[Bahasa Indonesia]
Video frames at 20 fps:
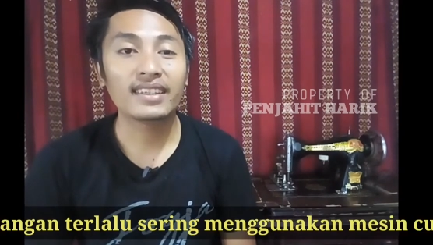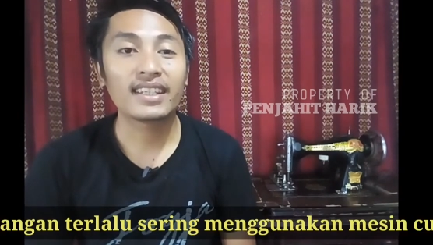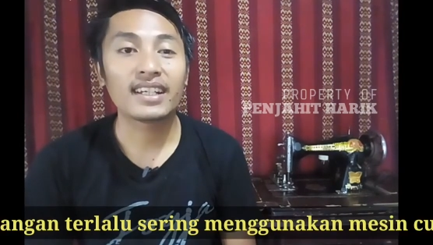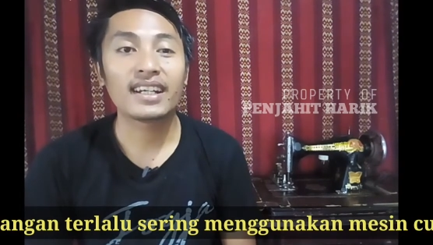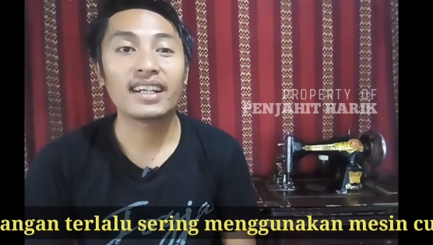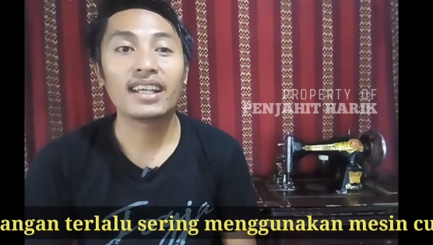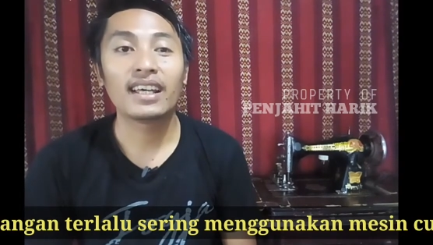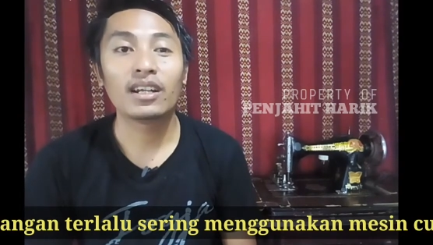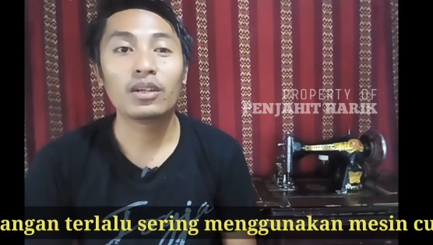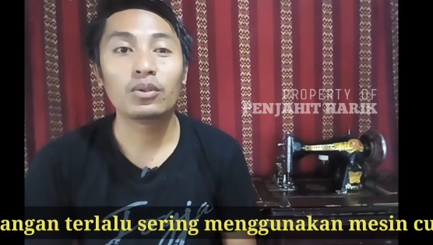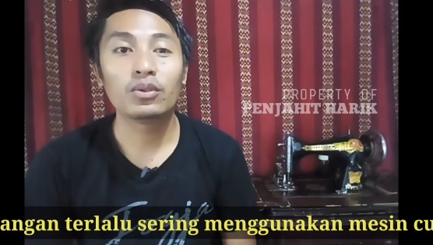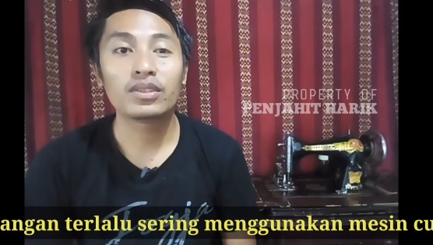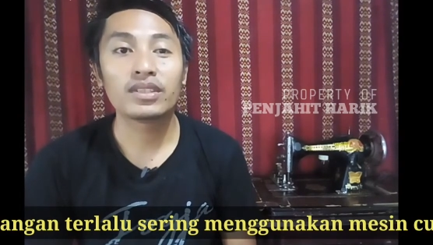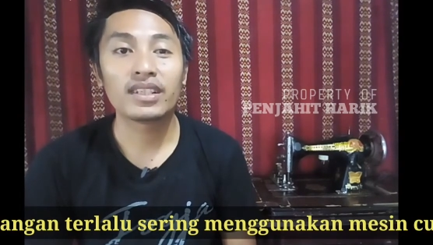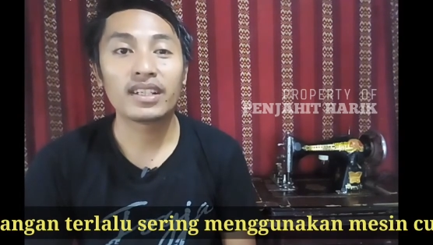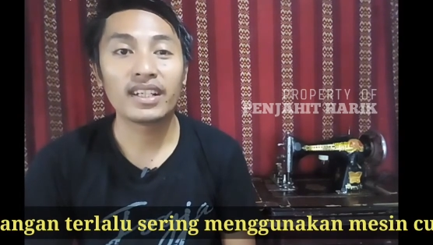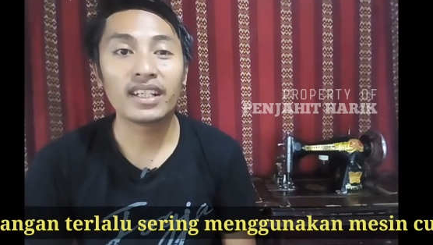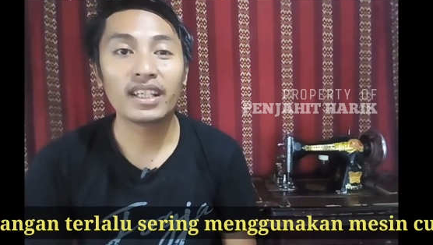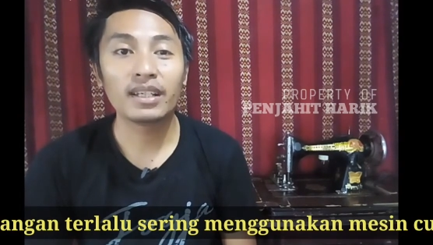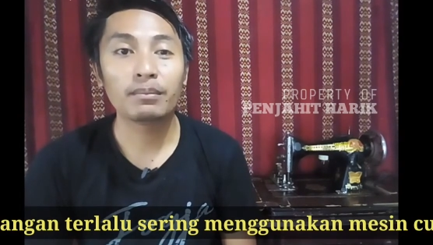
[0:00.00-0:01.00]
terlalu
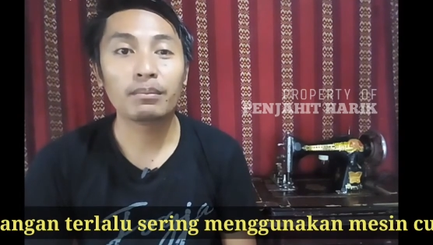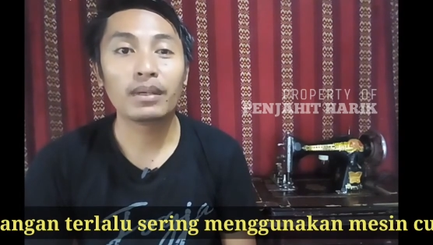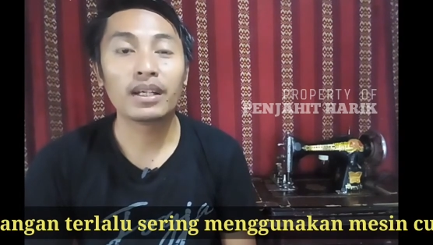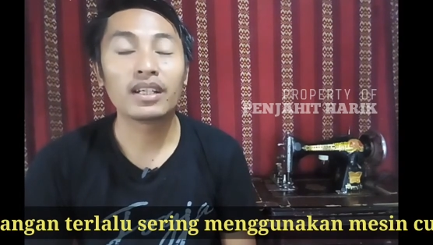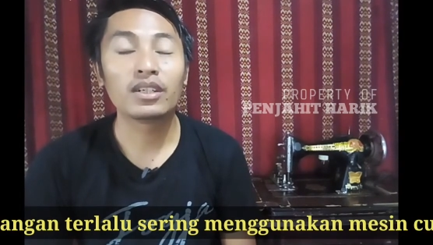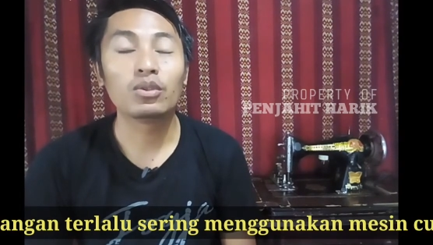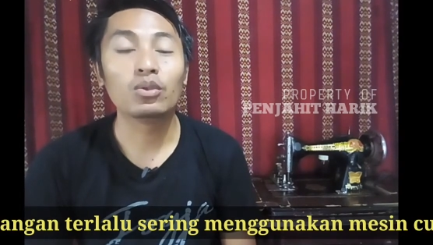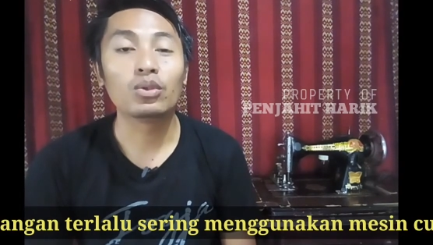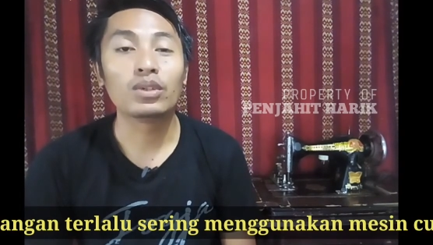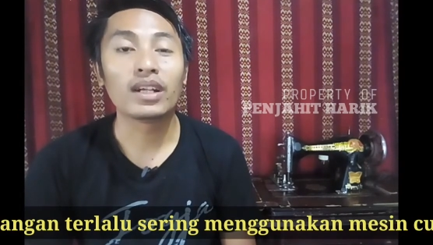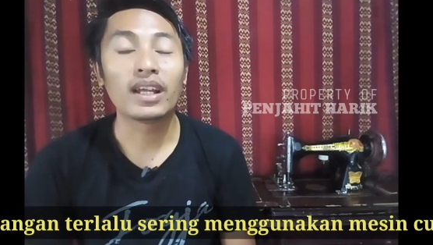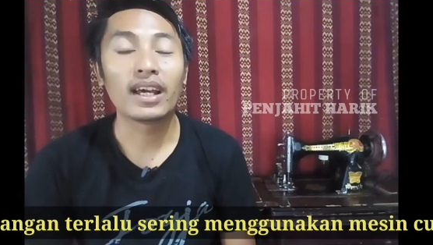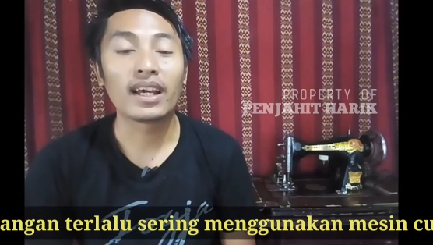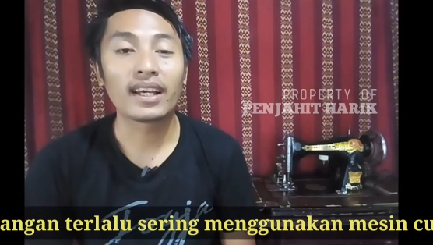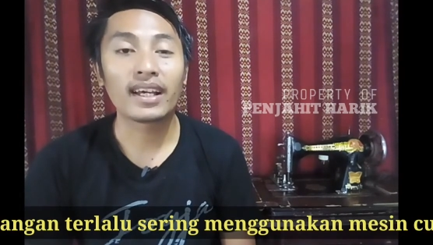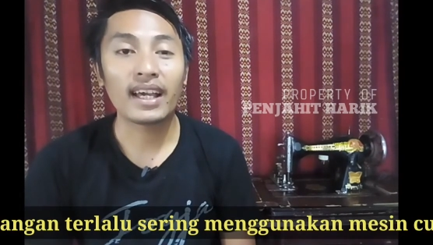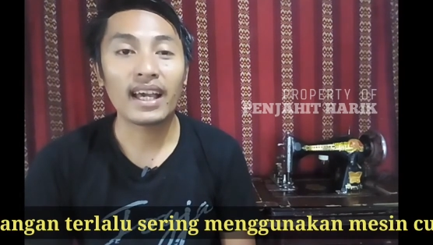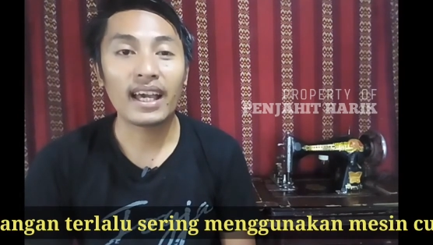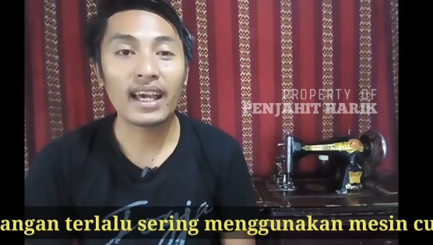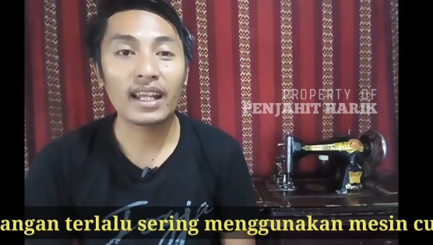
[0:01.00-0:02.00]
sering
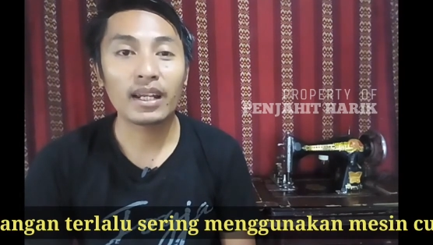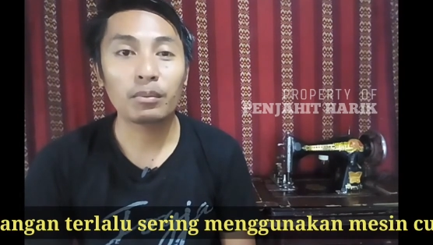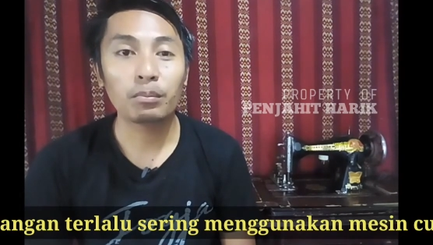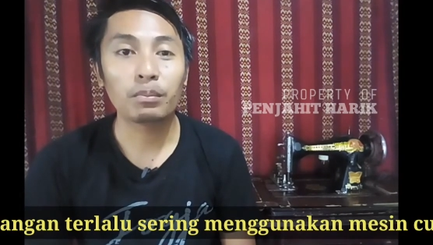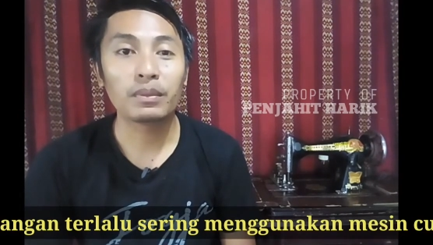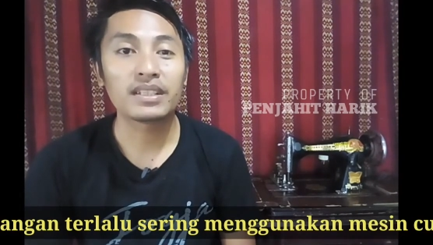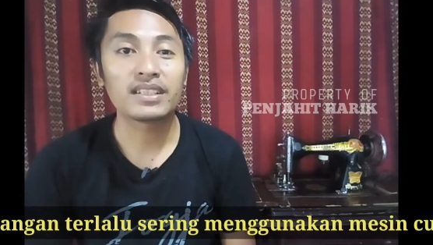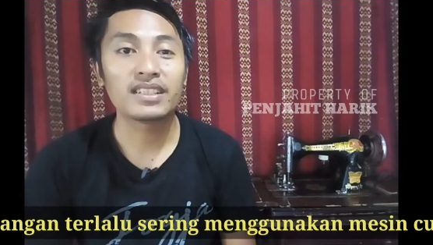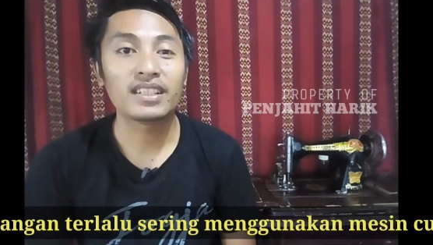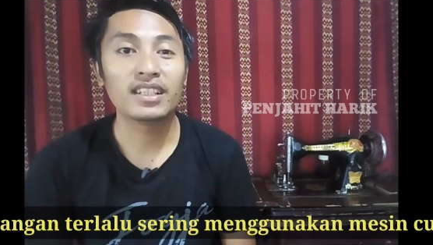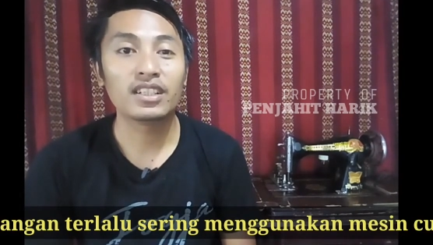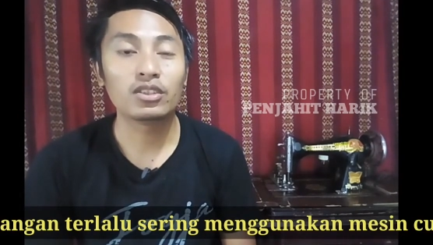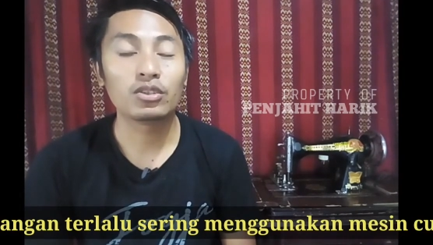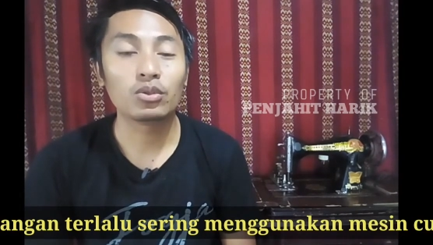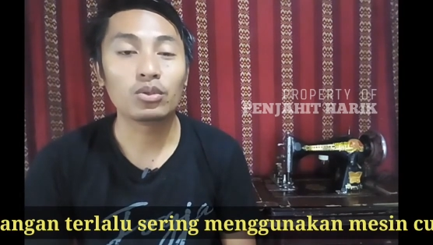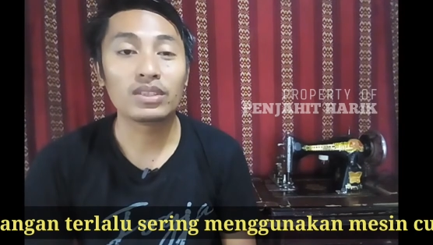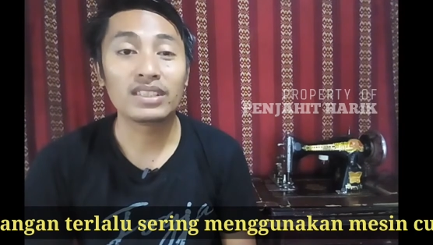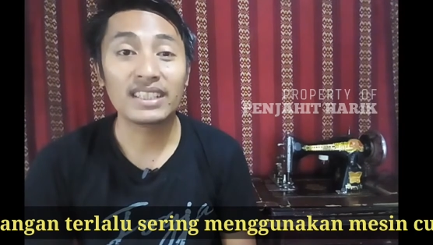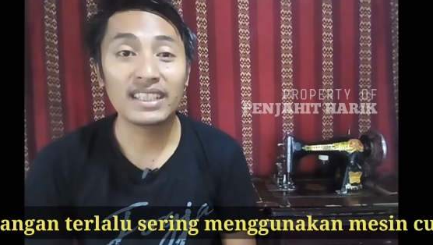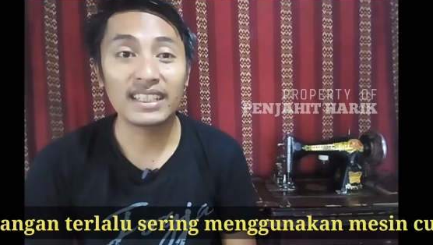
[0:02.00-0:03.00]
menggunakan mesin
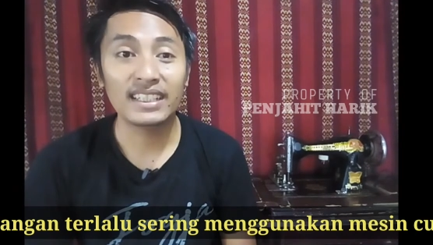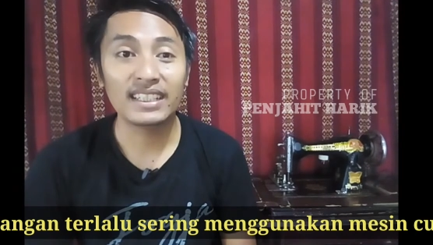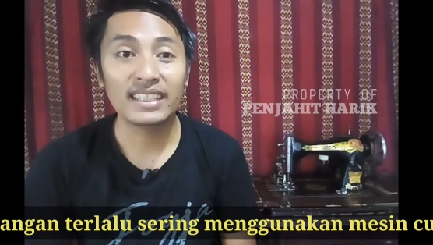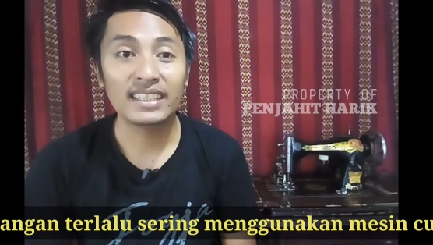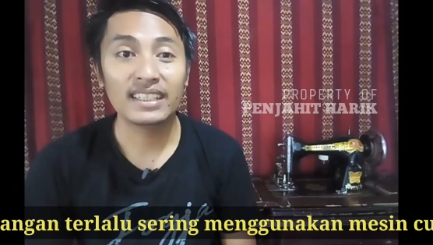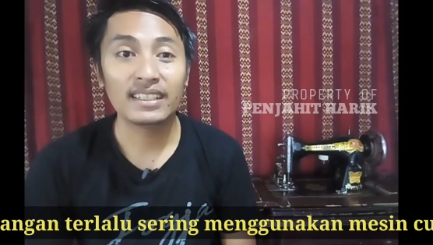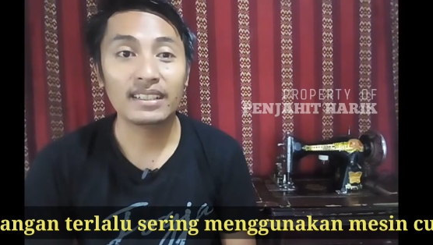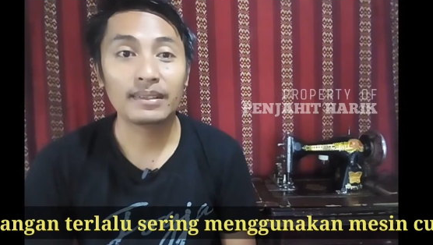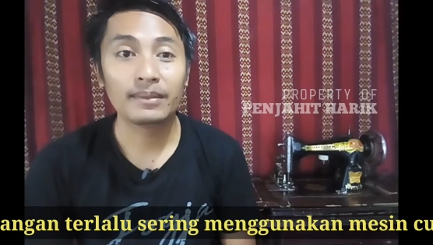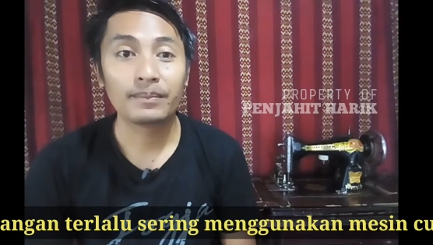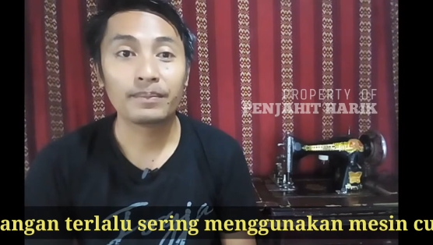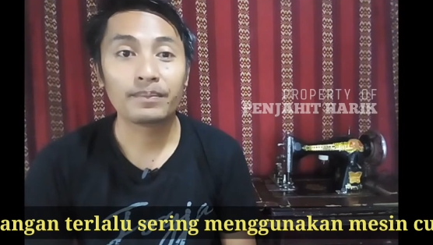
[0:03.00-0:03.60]
cuci.